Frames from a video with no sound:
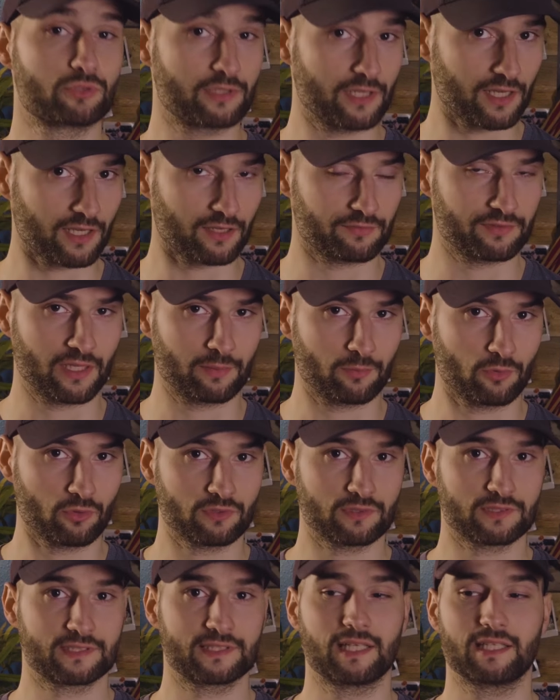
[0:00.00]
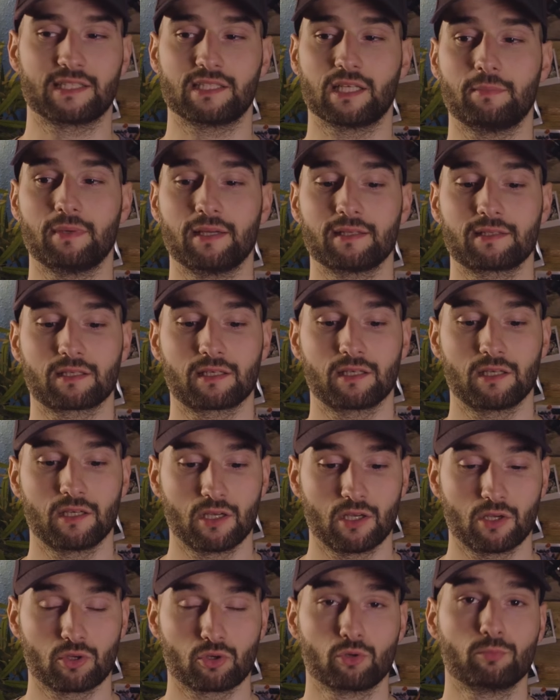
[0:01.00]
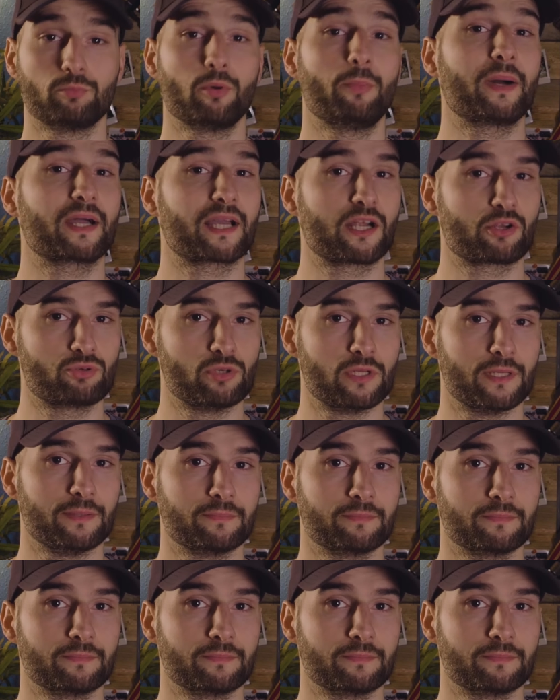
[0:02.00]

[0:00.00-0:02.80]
nucléaire, évidemment, c'est un diamètre on ne peut pas calculer.